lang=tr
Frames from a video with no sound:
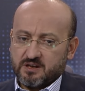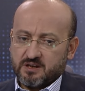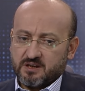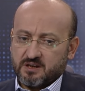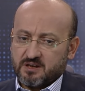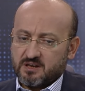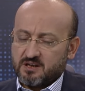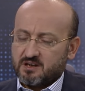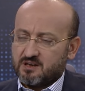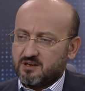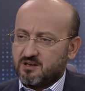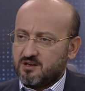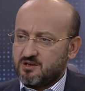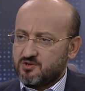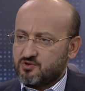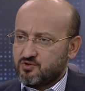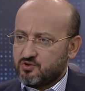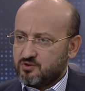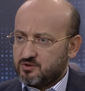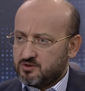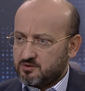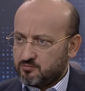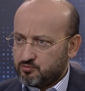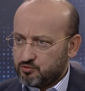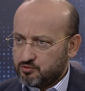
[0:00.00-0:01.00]
gereken
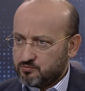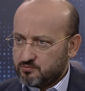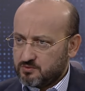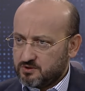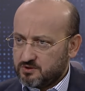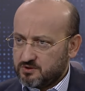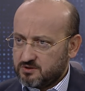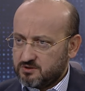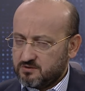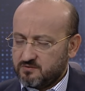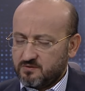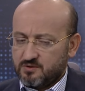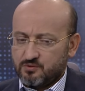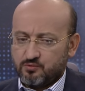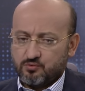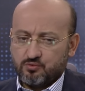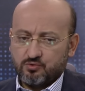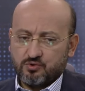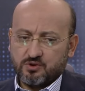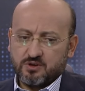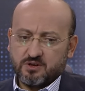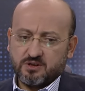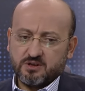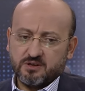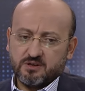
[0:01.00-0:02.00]
karşılığı bulmadı ve
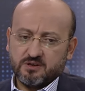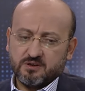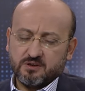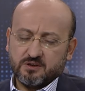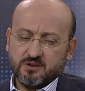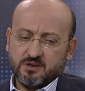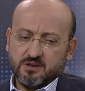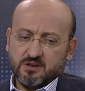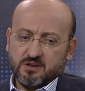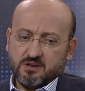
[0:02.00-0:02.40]
Türkiye e,